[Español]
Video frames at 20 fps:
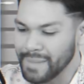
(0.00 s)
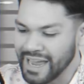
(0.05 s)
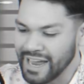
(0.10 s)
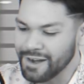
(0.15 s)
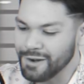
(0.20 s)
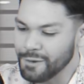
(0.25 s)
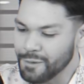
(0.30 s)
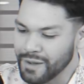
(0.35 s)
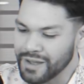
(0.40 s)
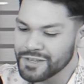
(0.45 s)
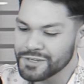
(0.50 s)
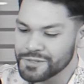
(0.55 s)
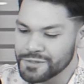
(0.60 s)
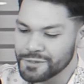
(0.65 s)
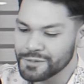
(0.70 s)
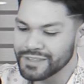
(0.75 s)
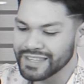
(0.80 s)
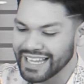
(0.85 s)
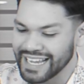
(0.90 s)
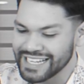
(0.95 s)
Vean lo
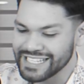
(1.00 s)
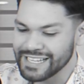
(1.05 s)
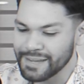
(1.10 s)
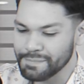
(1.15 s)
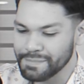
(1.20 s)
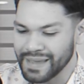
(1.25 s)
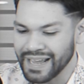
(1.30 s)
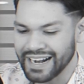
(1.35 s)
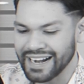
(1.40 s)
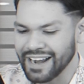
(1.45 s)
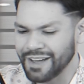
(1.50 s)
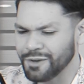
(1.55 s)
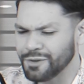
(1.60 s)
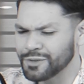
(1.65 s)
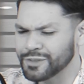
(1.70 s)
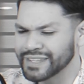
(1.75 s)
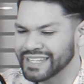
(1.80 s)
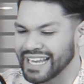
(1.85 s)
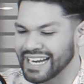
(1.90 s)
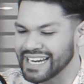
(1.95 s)
ancho de esa pierna
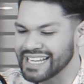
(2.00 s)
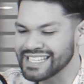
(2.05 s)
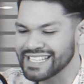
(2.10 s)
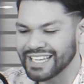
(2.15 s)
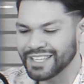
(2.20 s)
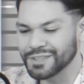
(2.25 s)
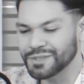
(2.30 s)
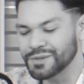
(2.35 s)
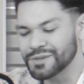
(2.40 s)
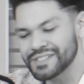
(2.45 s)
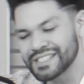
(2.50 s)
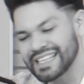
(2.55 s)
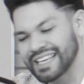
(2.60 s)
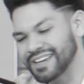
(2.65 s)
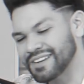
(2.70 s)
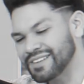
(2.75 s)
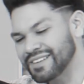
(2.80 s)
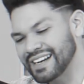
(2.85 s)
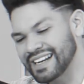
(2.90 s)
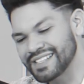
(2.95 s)
con tenisitos,
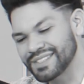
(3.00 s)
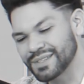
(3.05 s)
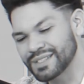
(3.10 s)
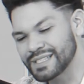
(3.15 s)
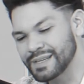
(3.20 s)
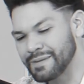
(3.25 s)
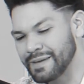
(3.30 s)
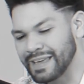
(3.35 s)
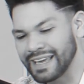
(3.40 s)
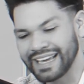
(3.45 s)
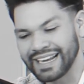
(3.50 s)
híjole, esto se ve